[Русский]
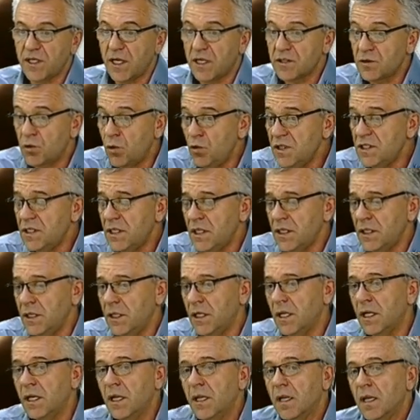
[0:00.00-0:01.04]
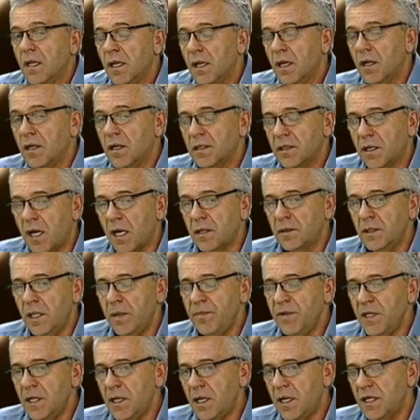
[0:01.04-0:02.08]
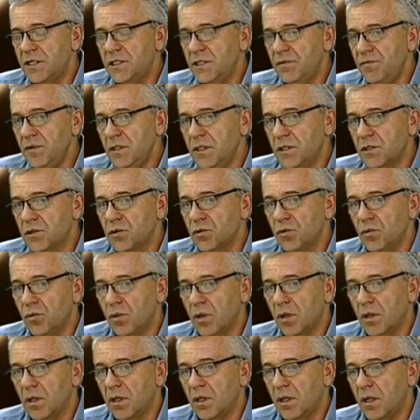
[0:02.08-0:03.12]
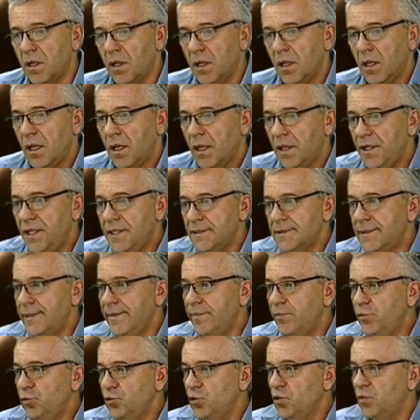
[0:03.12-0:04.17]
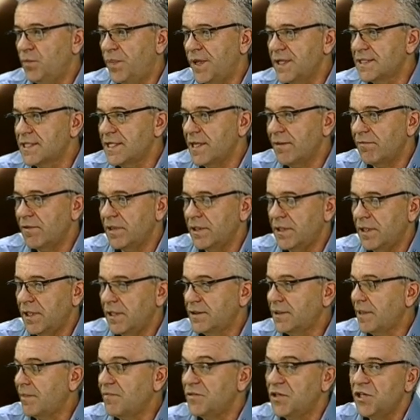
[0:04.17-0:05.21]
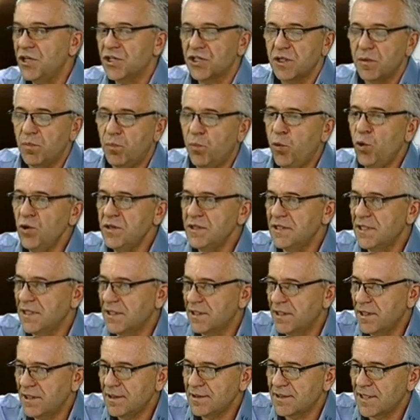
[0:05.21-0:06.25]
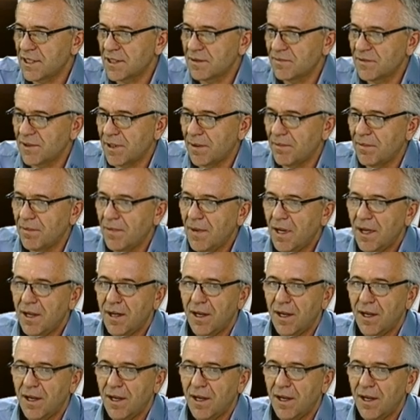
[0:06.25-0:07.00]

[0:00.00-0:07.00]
А с другой стороны, э, как для меня очевидно, что если будут представлены там те же бонзы, да, скажем там,